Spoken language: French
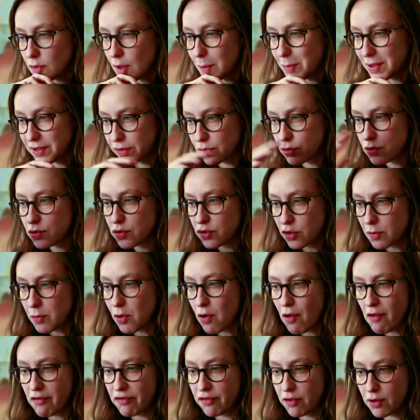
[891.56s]
Parce que justement,
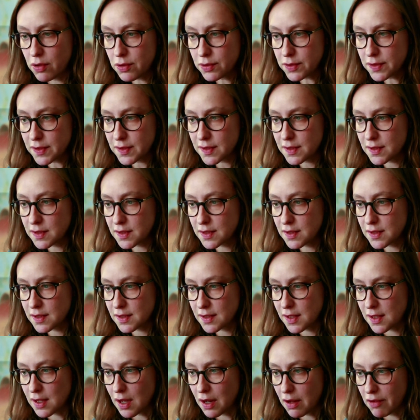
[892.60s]
l'enfance,
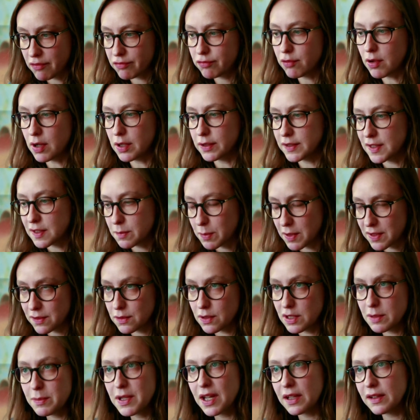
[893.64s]
c'est à la fois un espace de
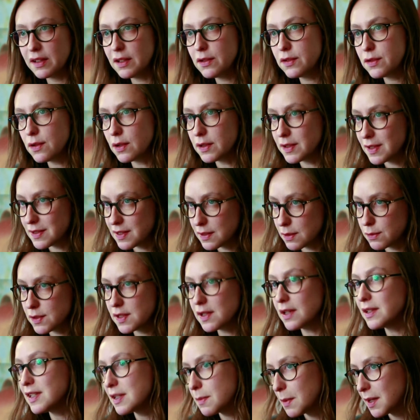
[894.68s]
liberté, c'est aussi
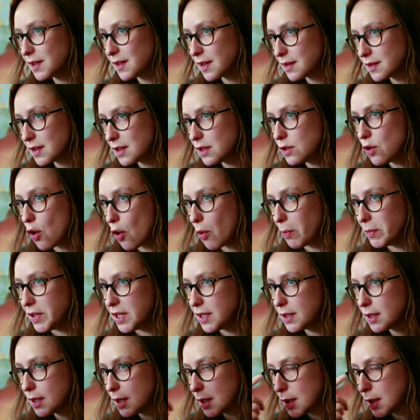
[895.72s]
un espace assez normé.